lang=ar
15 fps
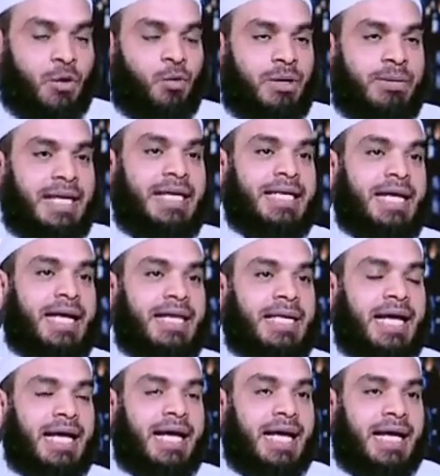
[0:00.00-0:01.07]
وبين
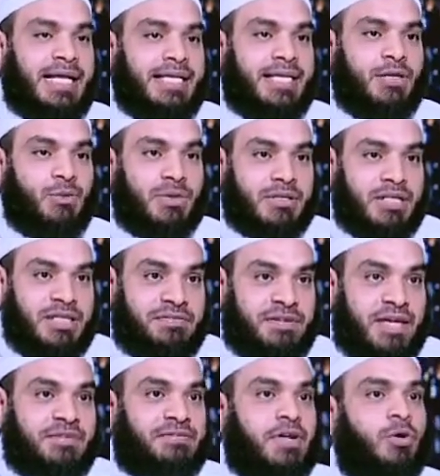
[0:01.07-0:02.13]
أداء هذه
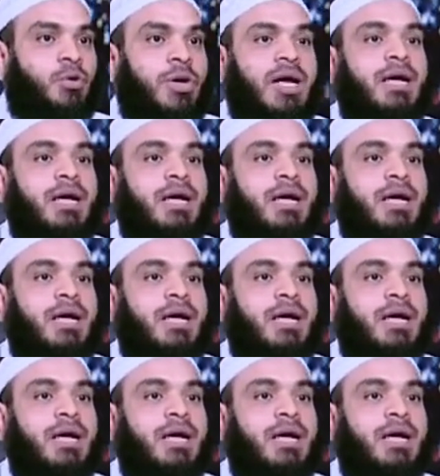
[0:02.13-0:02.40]
الوظيفة فهو